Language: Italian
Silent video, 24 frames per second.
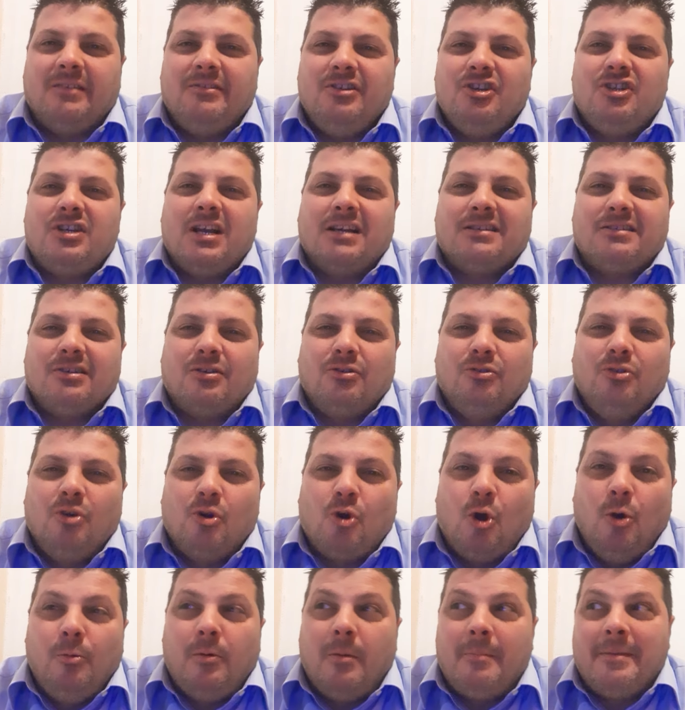vince al secondo
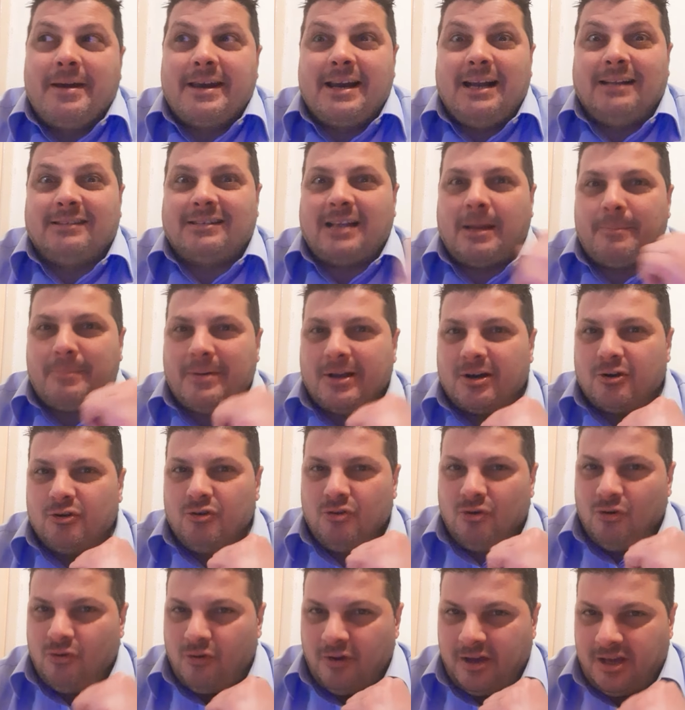colpo, ma in realtà per
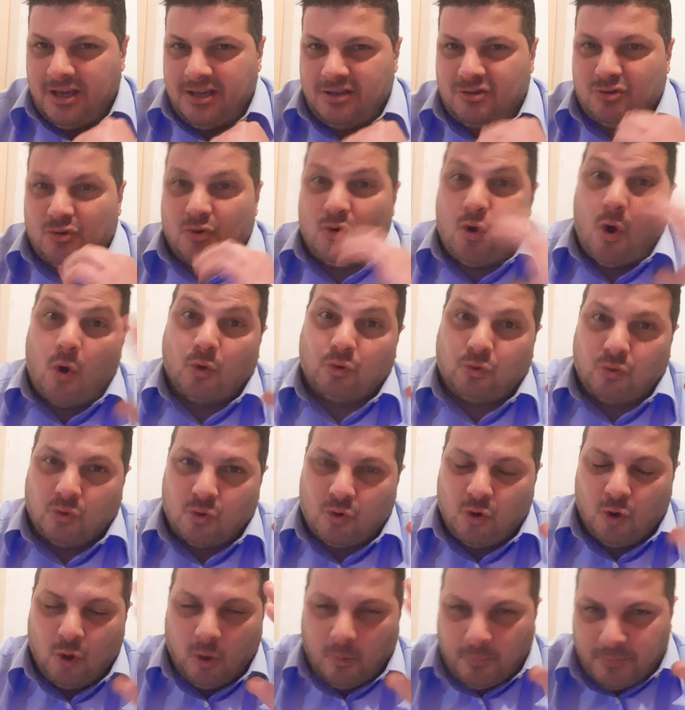noi sono 8
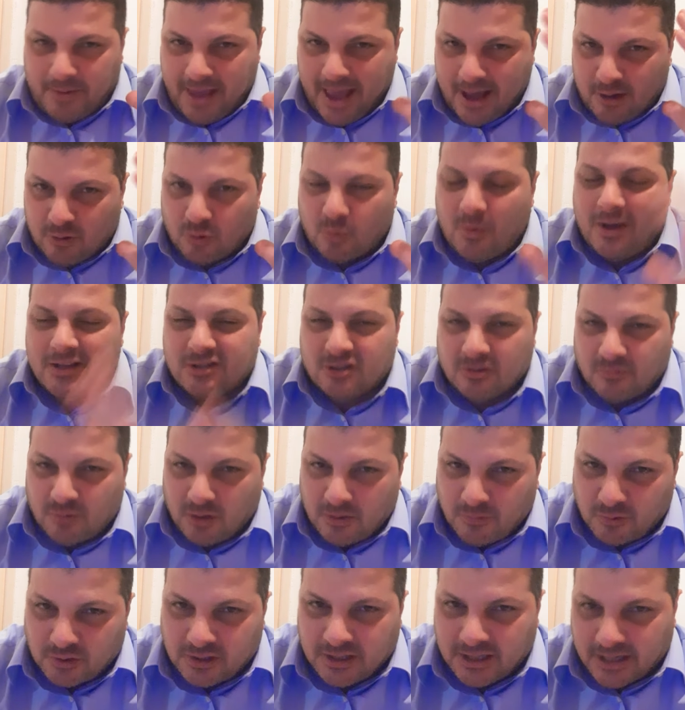colpi. Ecco, questo
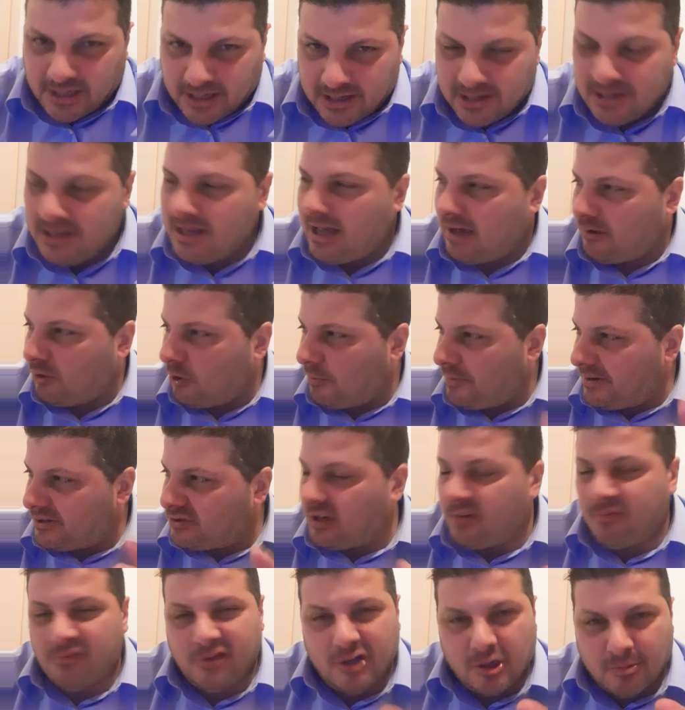volevo dire. Avevo
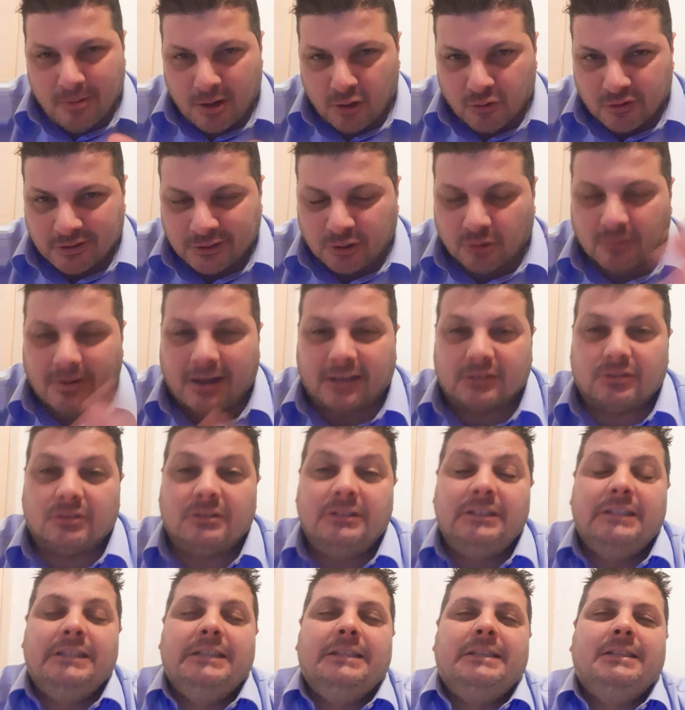perso il filo, ma l'ho
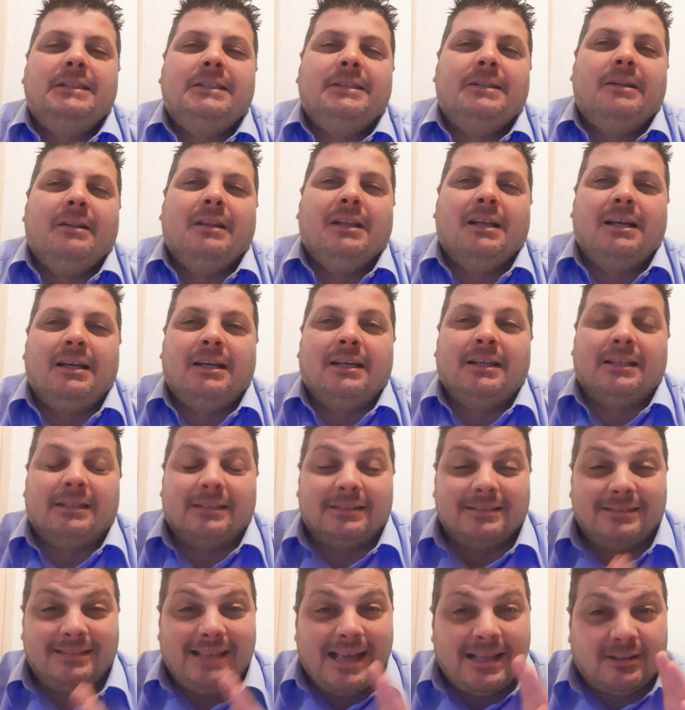ritrovato.
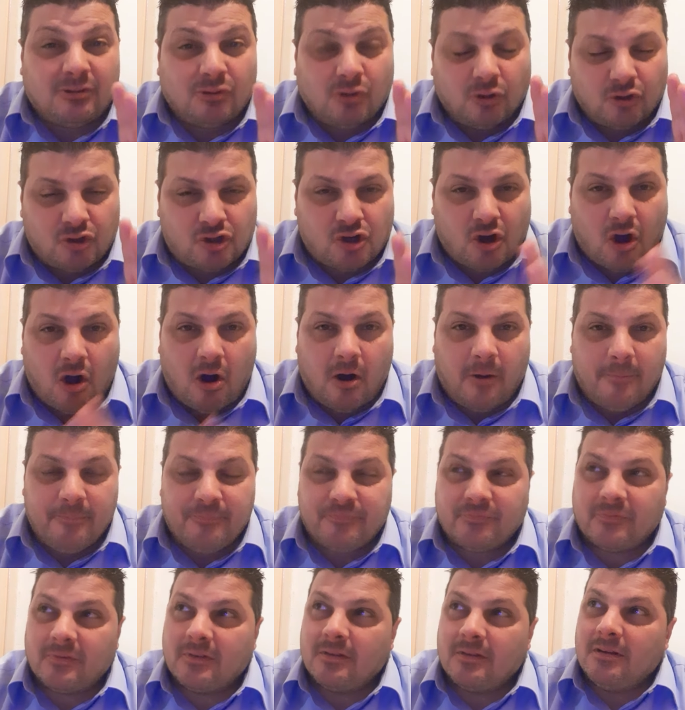Detto ciò,
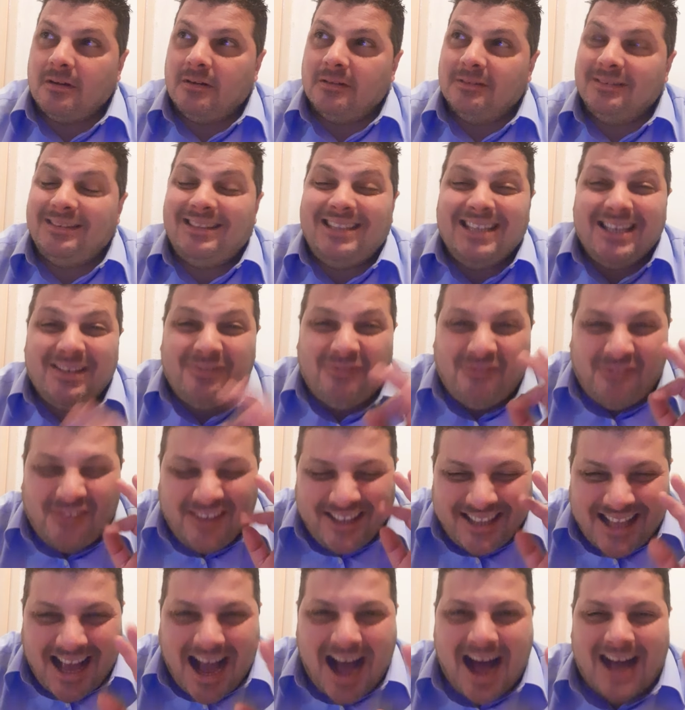
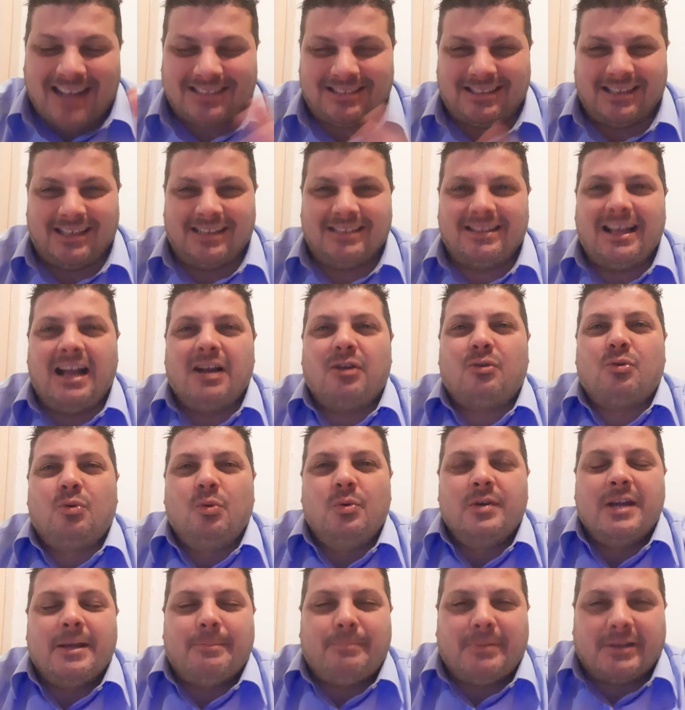diffidate da
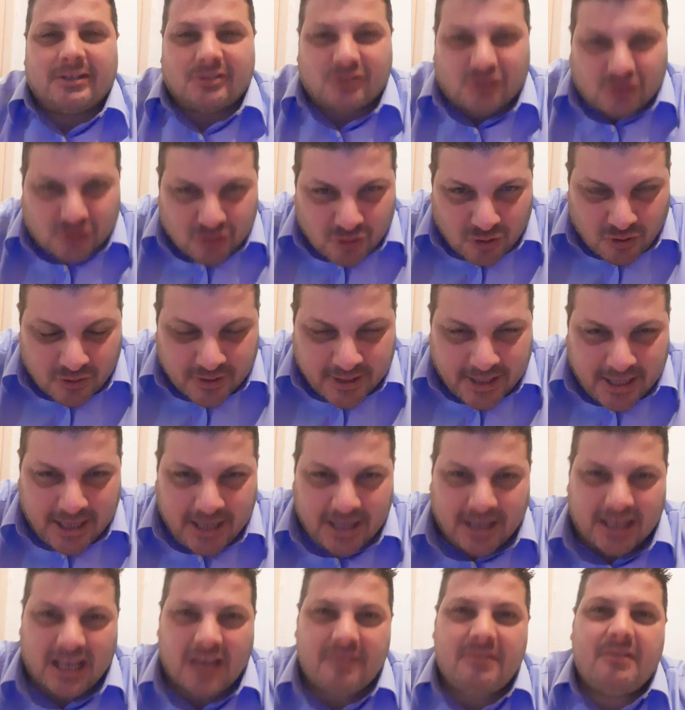alcune
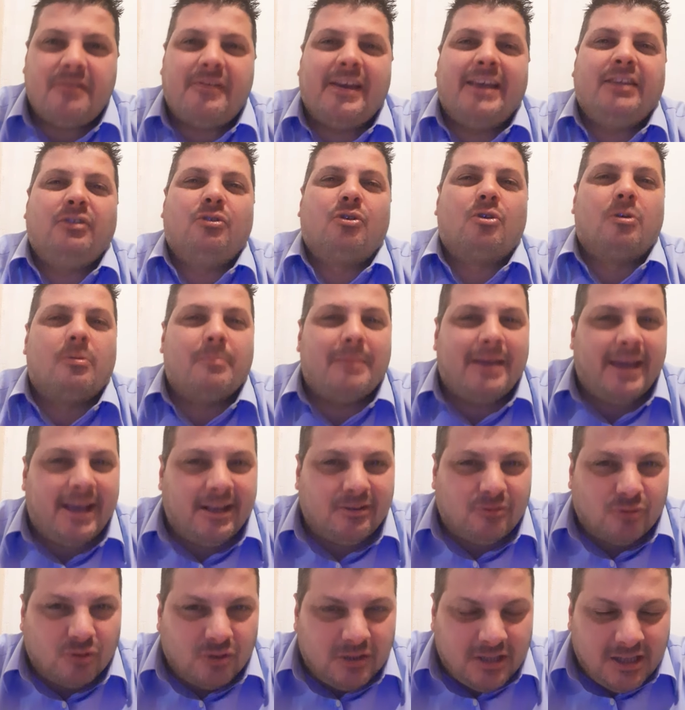persone che vi vendono
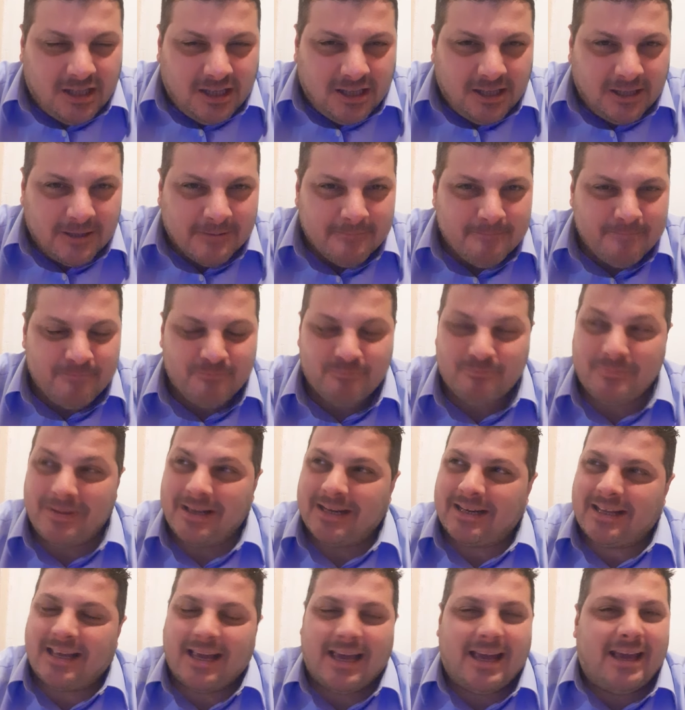metodi
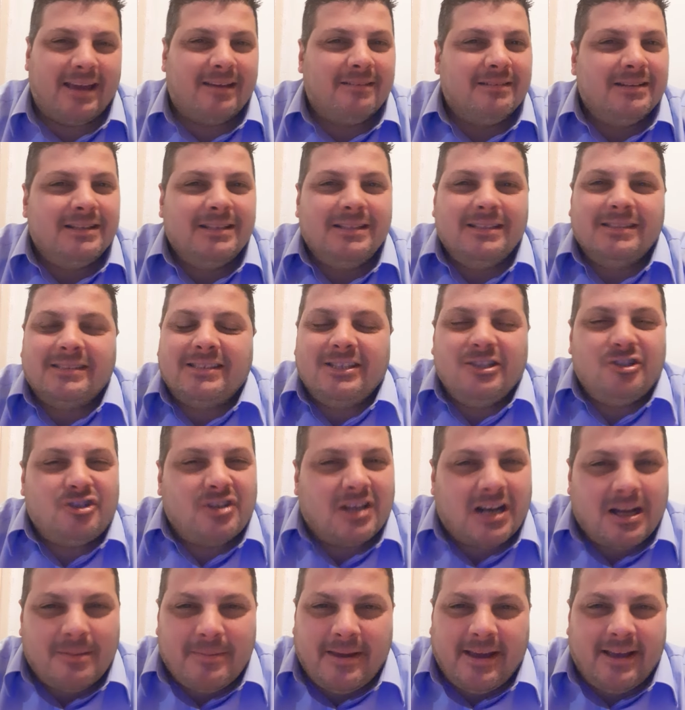perché
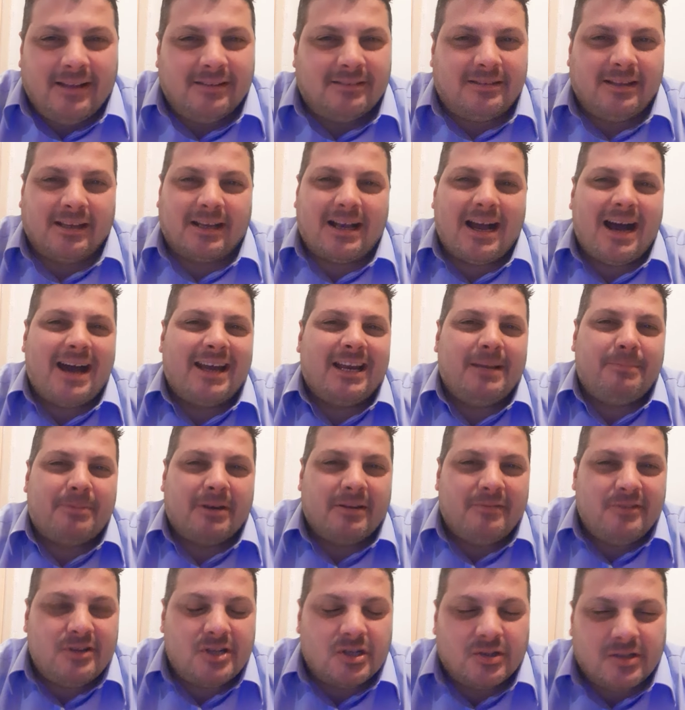Sinceramente, cari
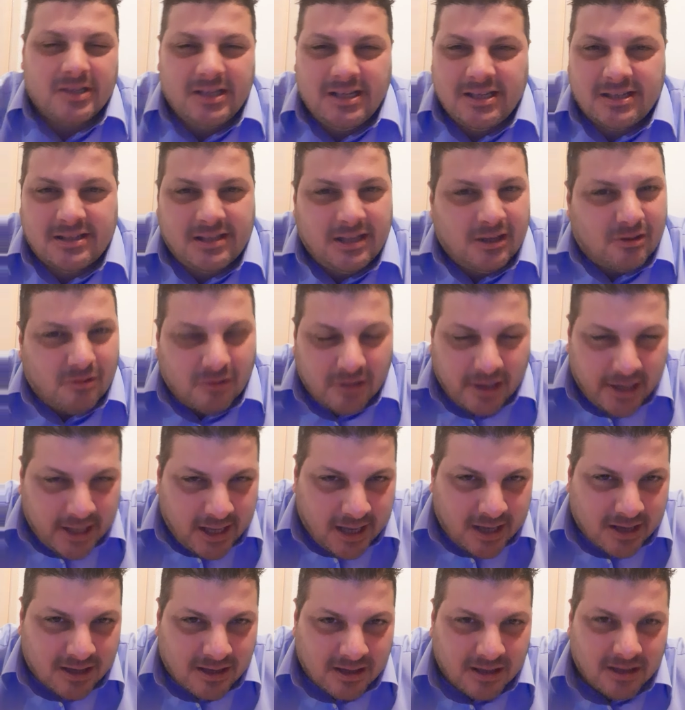previsionisti,
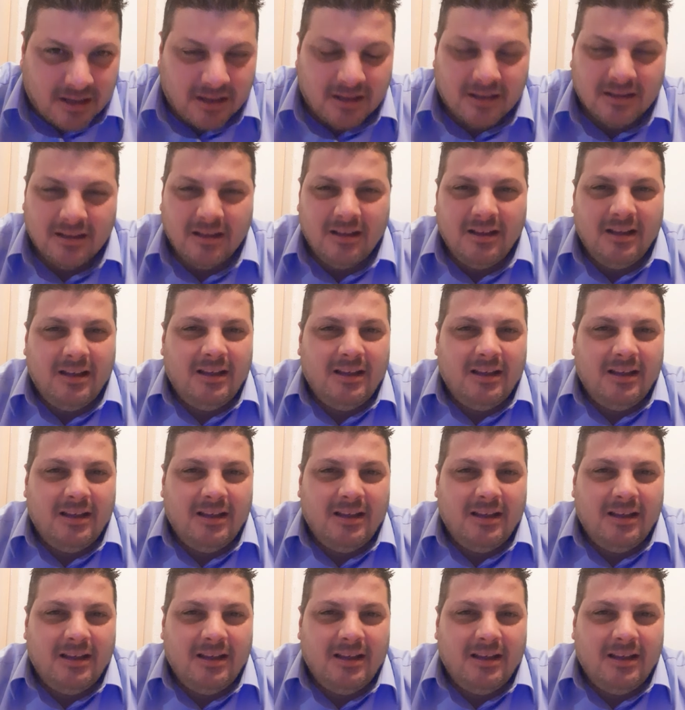colleghi,